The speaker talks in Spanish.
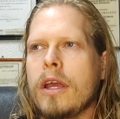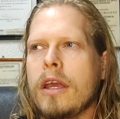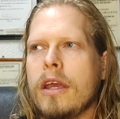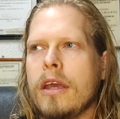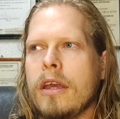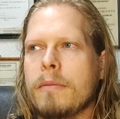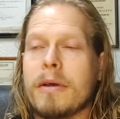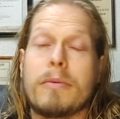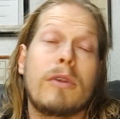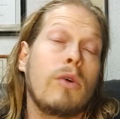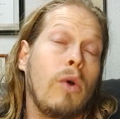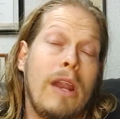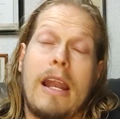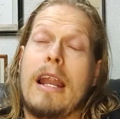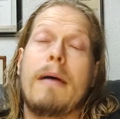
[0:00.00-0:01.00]
eh,
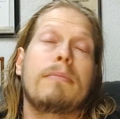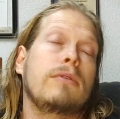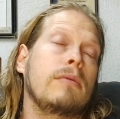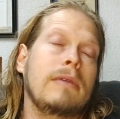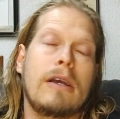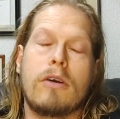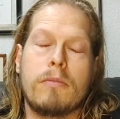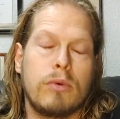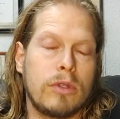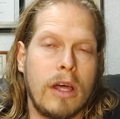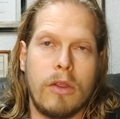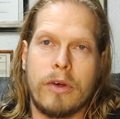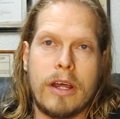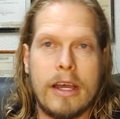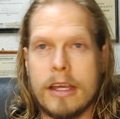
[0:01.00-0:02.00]
bien, o la laptop, la
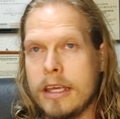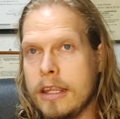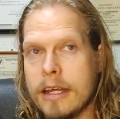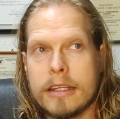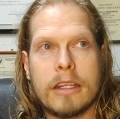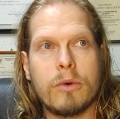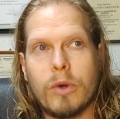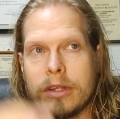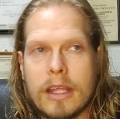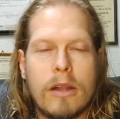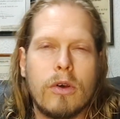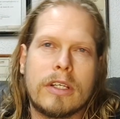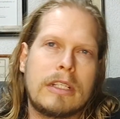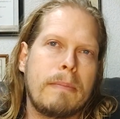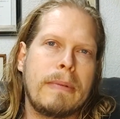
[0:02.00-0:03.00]
computadora, y darte cuenta
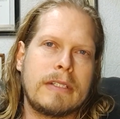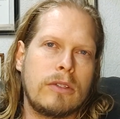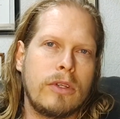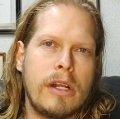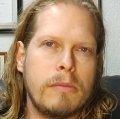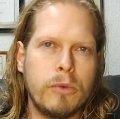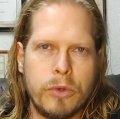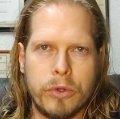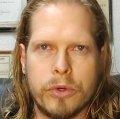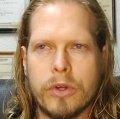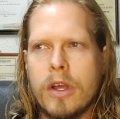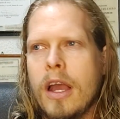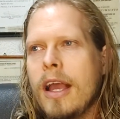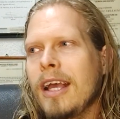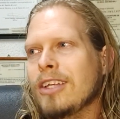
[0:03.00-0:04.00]
de lo que está pasando en el mundo.